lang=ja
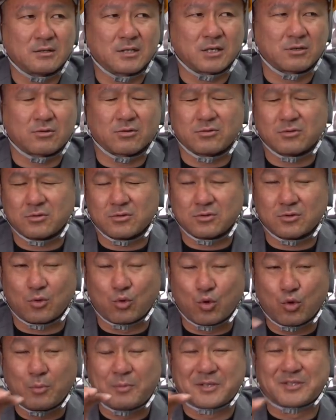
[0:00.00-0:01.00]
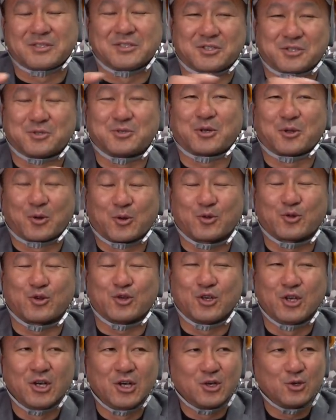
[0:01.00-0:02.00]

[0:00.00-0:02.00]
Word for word: あ納得俺は別にするけど本当に